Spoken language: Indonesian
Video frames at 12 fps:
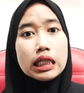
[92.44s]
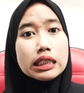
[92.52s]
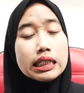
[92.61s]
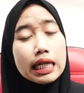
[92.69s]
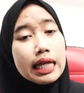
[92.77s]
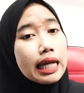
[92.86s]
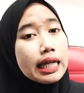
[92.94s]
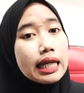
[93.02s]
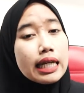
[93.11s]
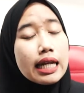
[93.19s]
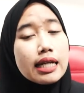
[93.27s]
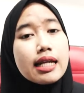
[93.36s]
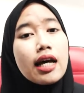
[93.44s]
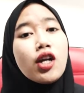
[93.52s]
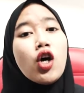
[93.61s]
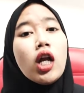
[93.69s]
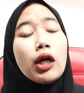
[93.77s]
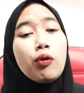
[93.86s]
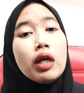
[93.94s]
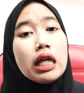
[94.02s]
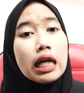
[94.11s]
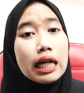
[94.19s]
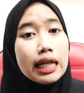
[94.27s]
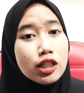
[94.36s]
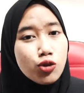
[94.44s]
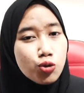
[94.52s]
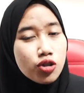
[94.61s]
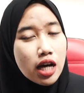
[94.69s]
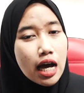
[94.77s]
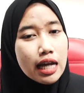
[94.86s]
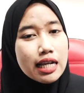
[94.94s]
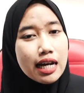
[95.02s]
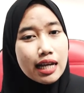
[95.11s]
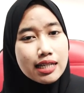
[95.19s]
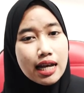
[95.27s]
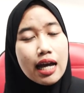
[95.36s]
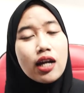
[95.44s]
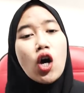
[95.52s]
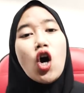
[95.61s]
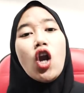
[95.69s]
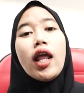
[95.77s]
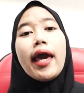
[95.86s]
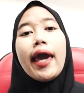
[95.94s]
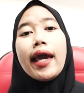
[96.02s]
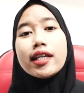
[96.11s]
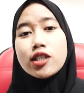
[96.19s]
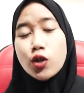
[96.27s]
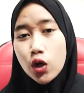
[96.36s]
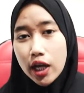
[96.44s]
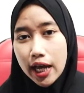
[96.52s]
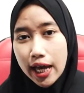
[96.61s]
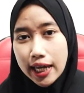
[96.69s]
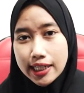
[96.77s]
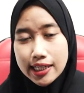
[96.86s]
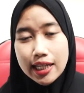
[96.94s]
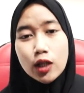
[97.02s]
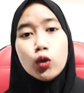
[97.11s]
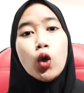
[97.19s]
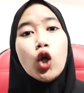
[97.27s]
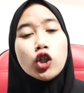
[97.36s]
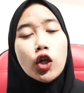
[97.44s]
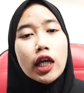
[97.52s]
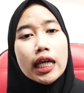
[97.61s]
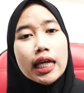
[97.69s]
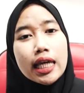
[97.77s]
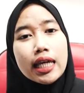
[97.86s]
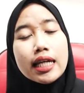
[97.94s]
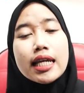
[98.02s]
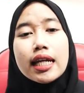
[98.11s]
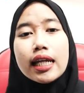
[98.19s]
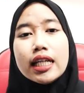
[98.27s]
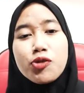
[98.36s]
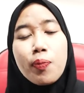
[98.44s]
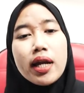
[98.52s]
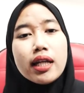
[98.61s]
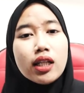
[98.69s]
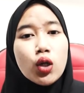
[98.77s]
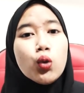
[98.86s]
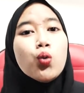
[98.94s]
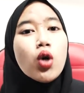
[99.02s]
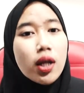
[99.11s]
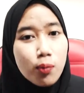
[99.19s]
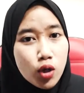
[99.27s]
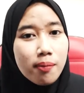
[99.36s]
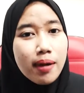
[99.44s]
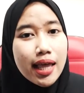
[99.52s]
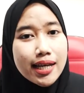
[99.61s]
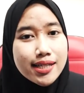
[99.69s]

Kejadian yang dirasakan oleh Winner ini juga dirasakan oleh EXO guys. Lagu Loto ini dirilis pada tahun 2016.